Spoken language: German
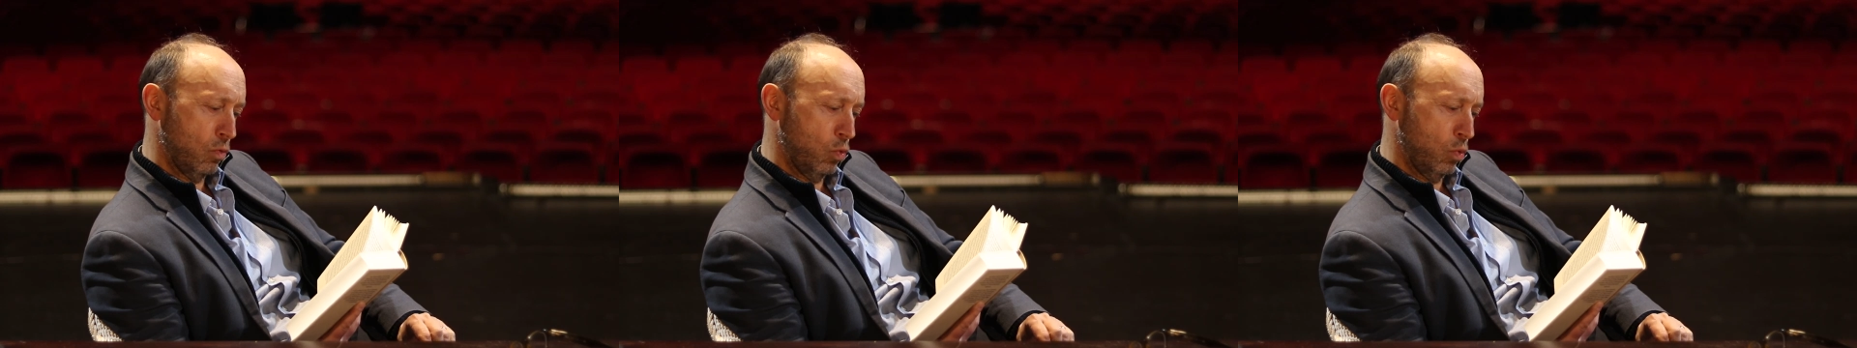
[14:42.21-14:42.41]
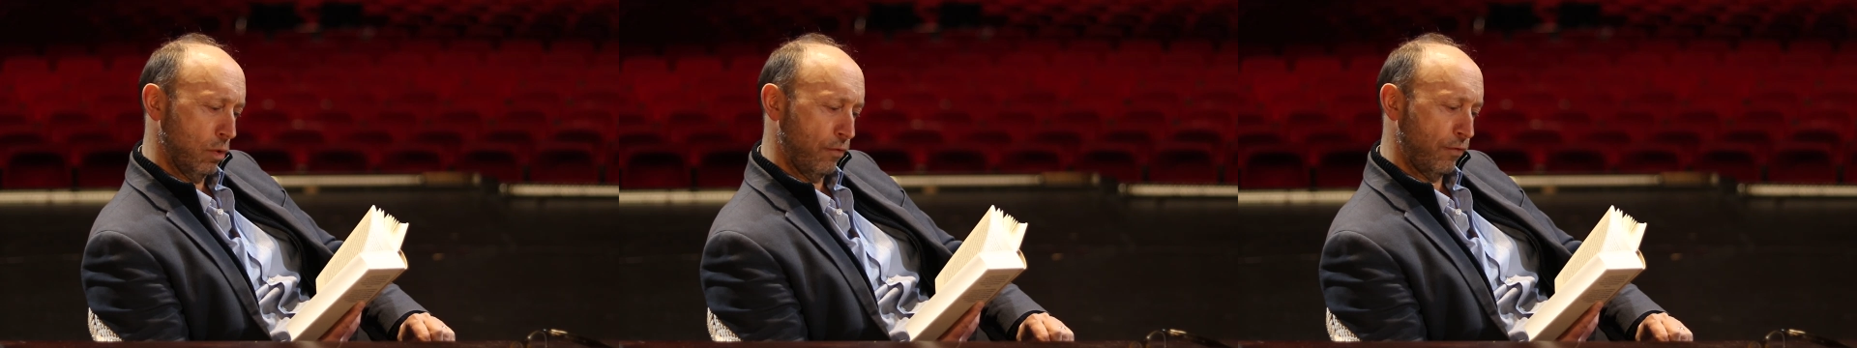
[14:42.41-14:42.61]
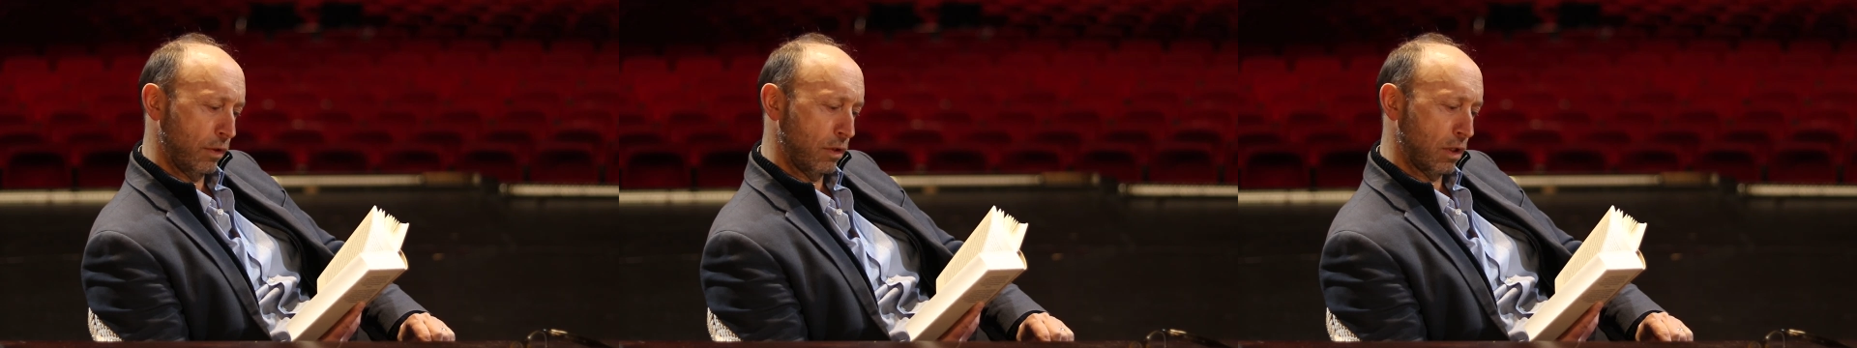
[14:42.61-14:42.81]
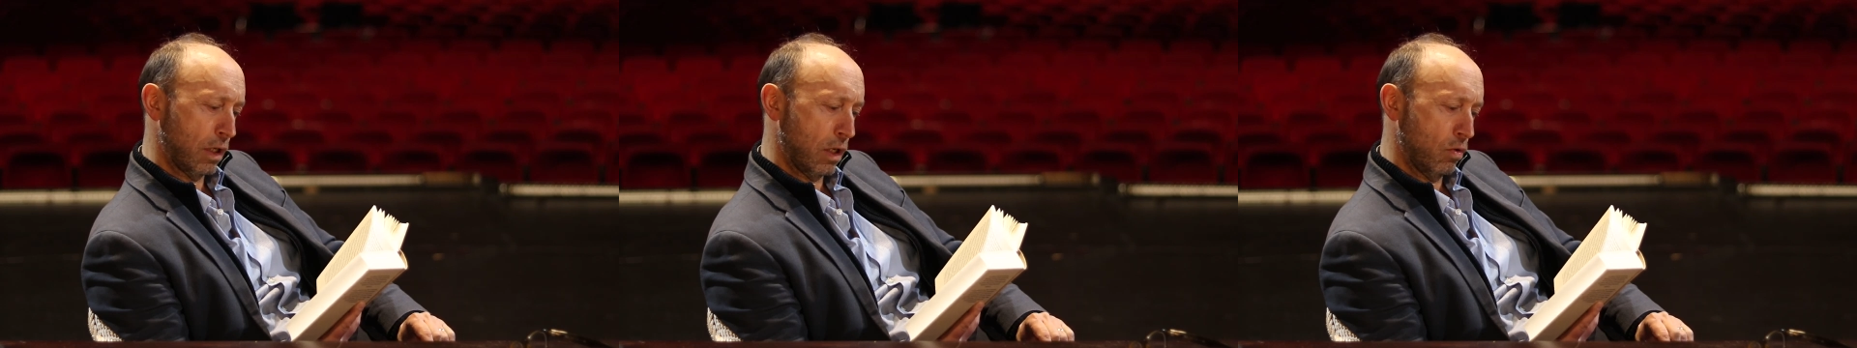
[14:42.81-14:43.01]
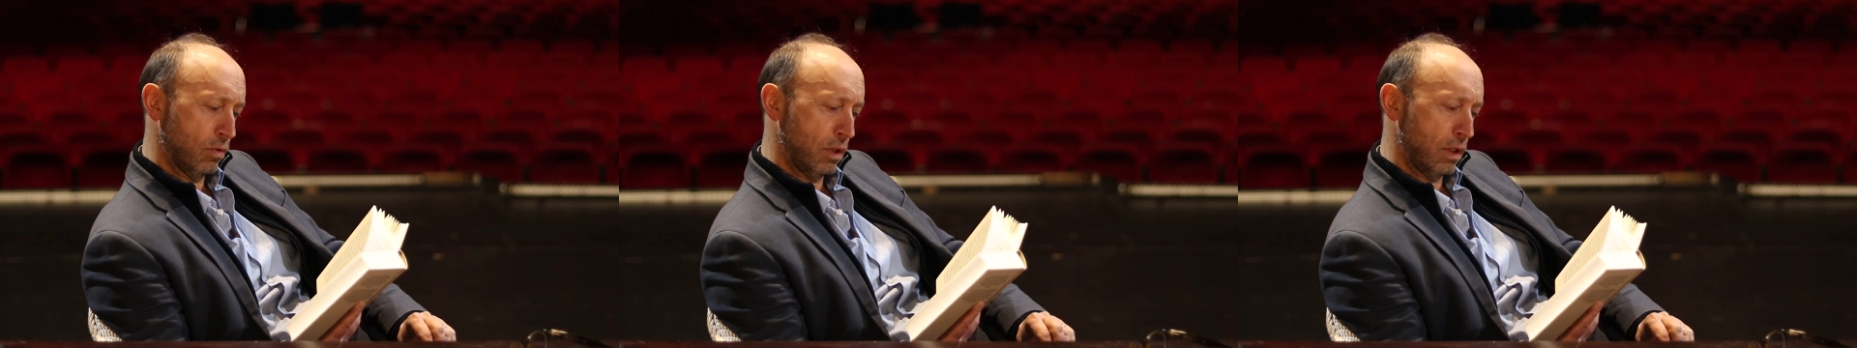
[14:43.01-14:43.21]

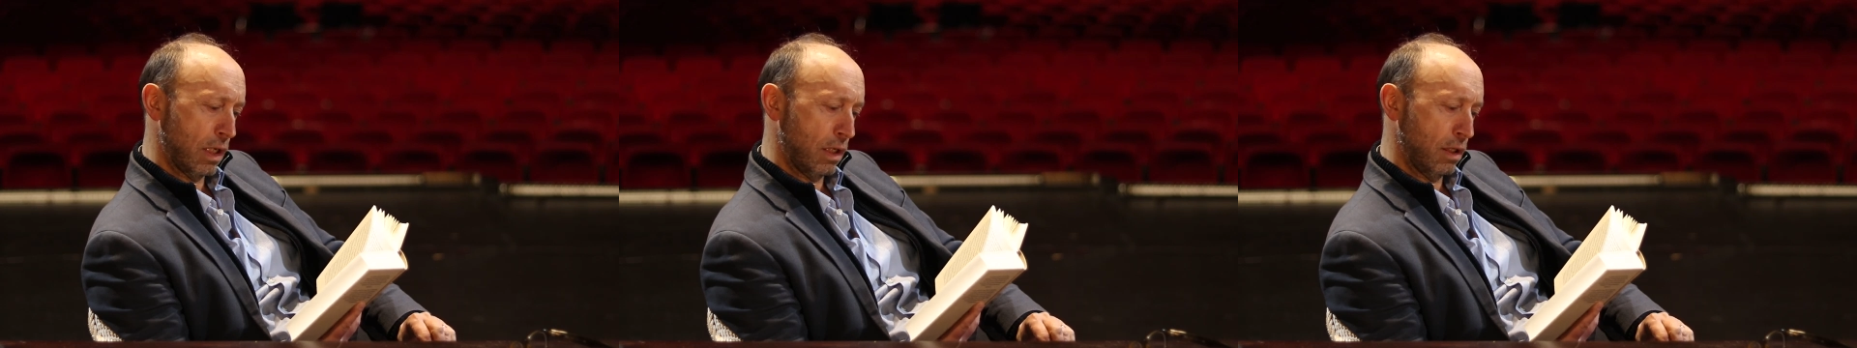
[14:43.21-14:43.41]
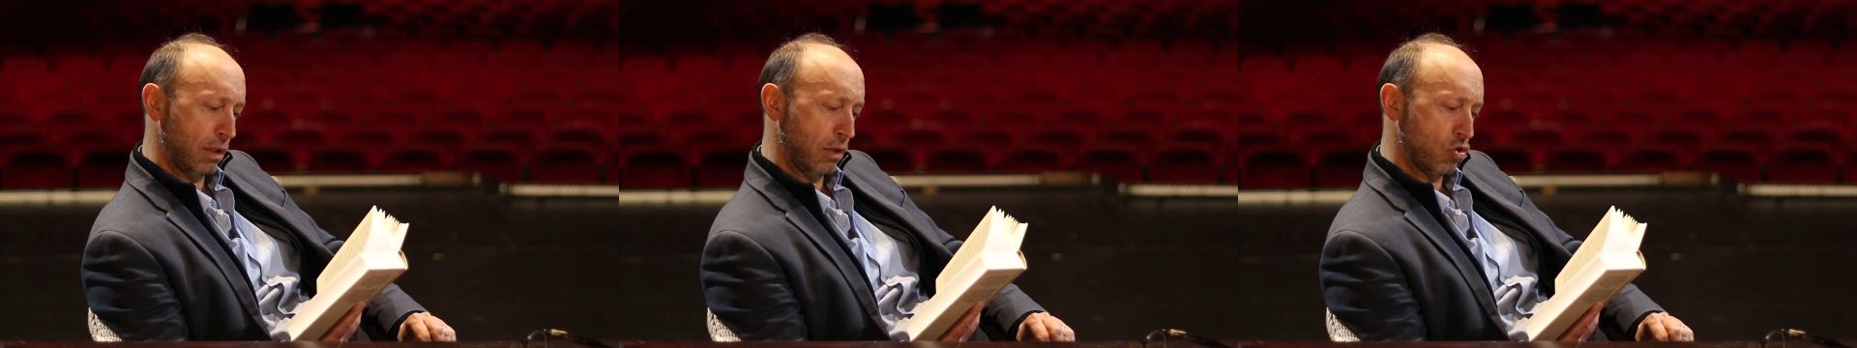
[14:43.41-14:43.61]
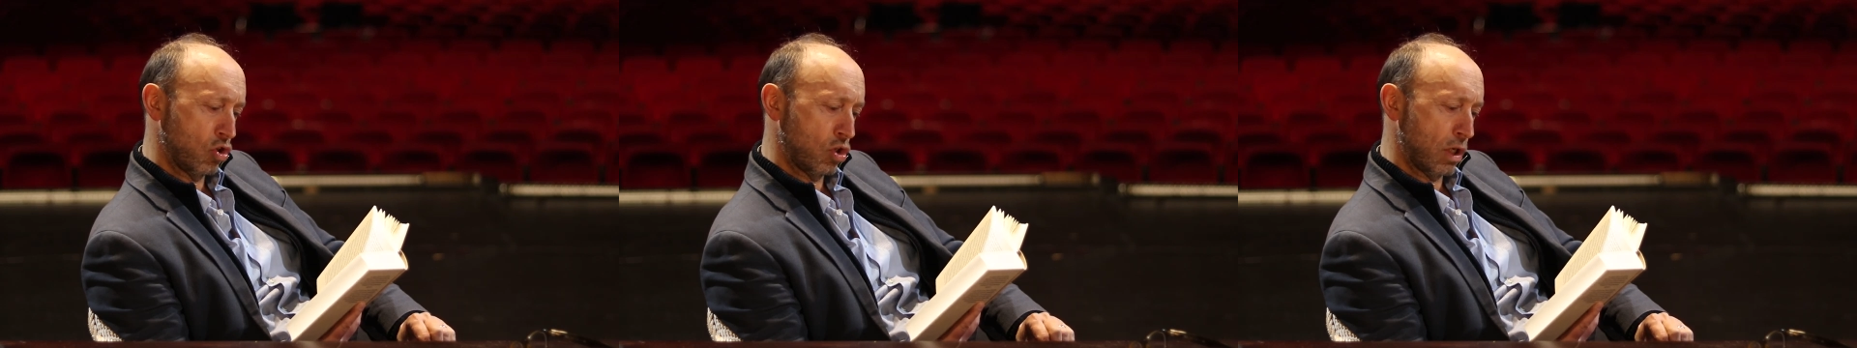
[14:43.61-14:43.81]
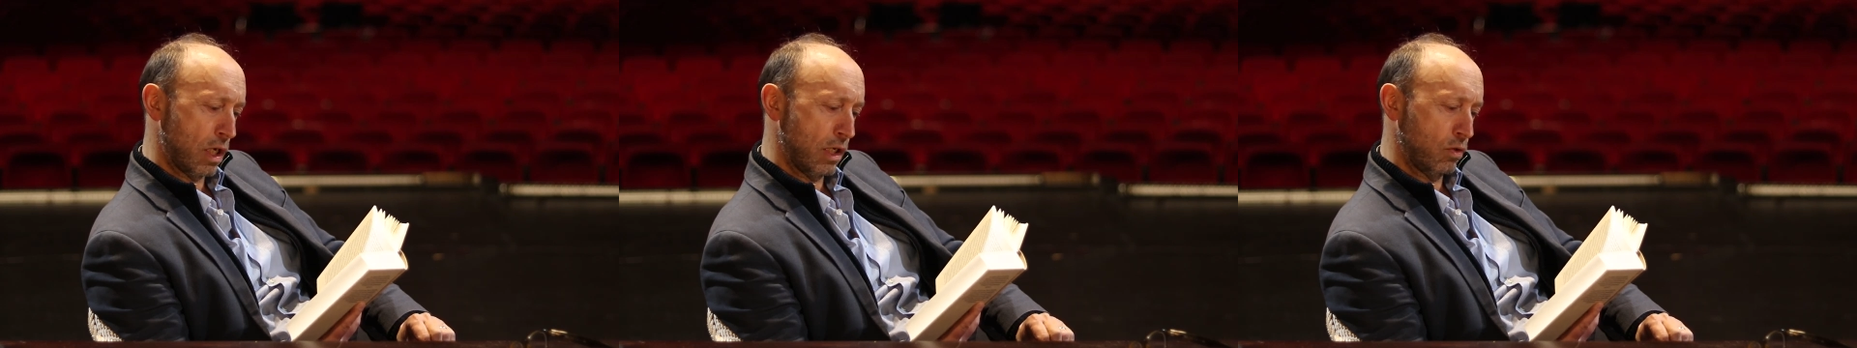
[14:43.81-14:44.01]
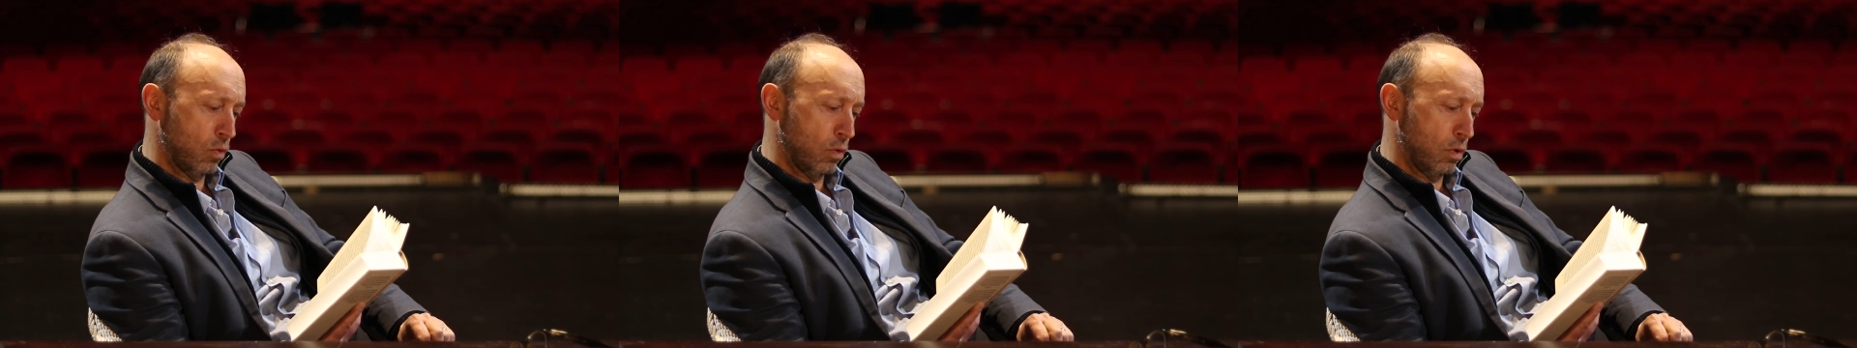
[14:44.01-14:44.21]
urvertraut in allen
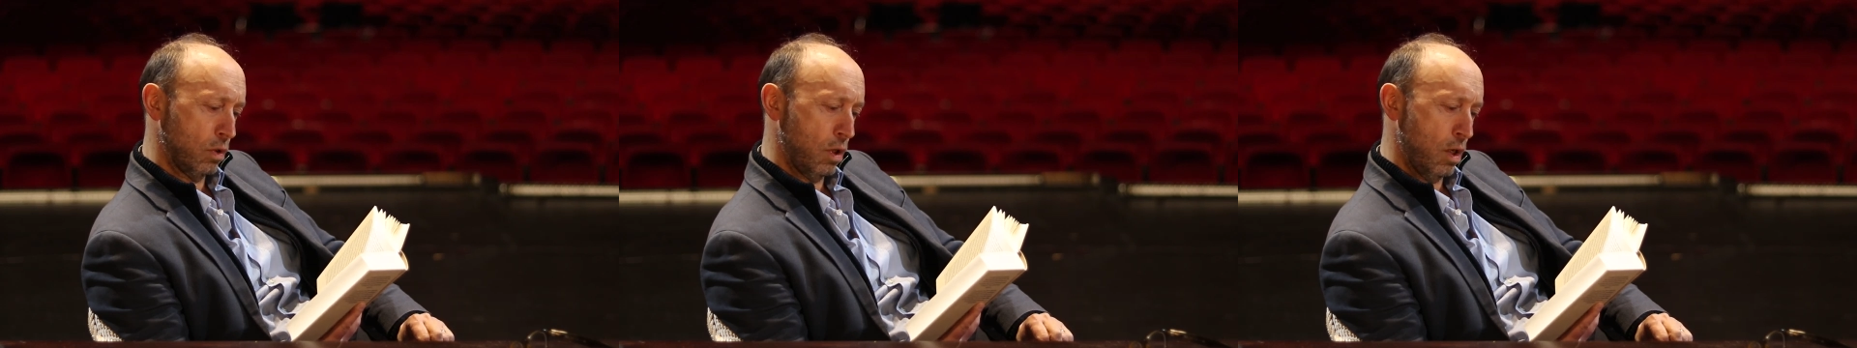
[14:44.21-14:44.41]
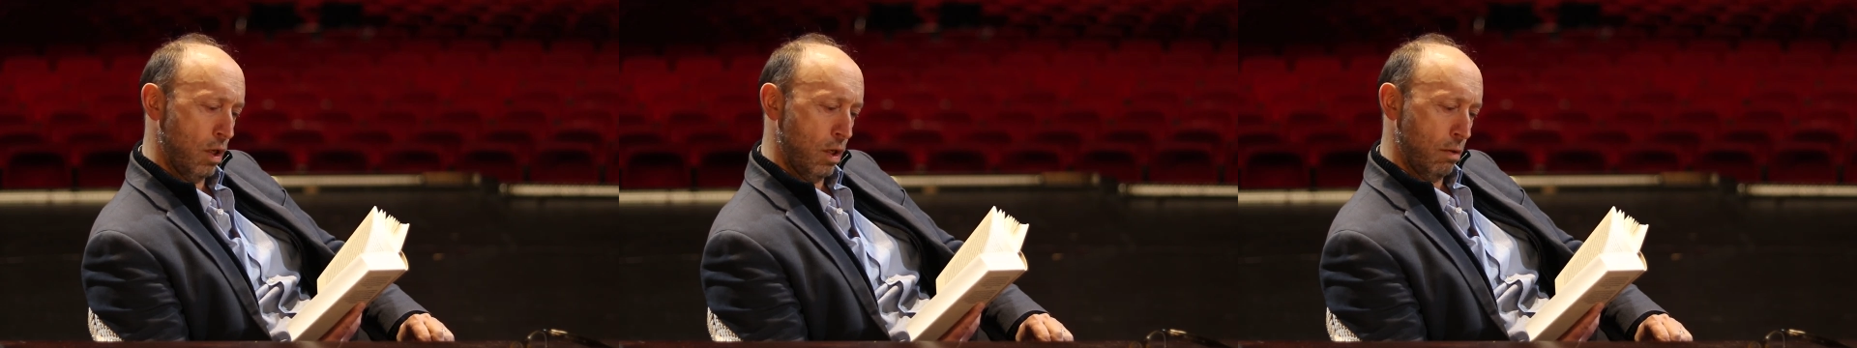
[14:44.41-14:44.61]
Gestaltungen,